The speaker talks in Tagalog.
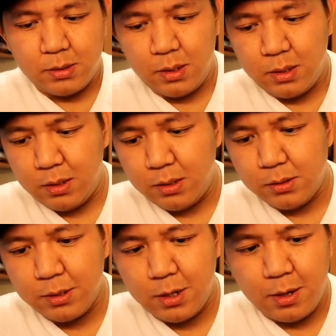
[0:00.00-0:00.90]

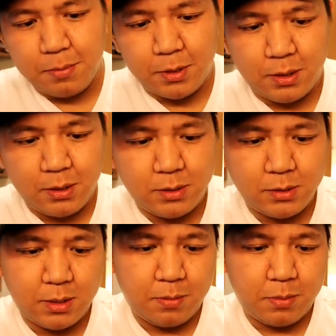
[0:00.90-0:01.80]
then sa upper
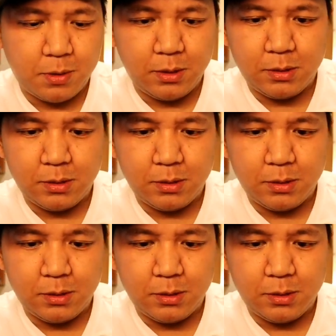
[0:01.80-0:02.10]
sa upper